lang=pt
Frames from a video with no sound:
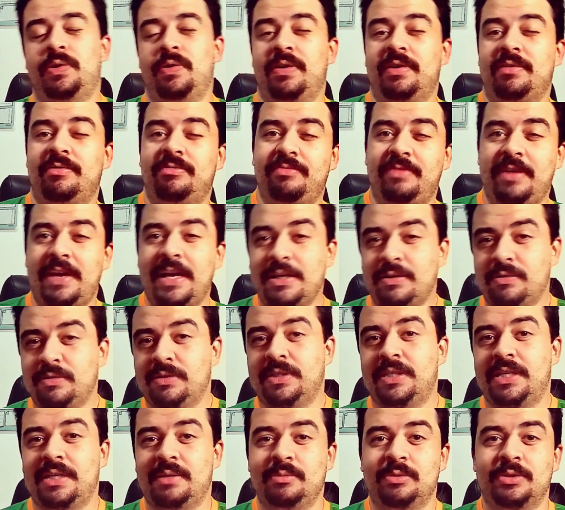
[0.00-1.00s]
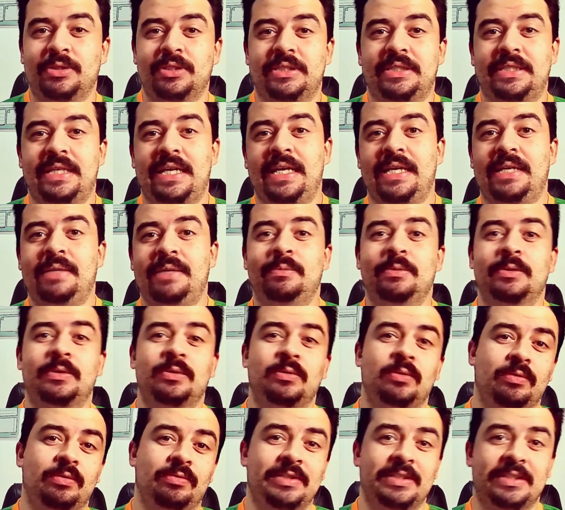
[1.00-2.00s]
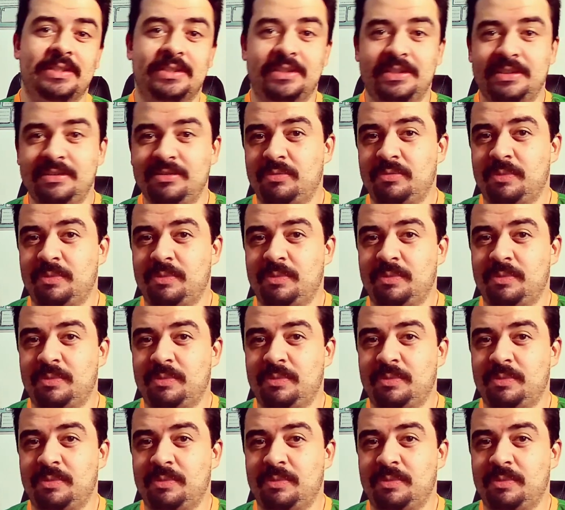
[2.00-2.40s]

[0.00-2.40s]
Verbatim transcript: um efeito em termos de ter ímpeto ofensivo,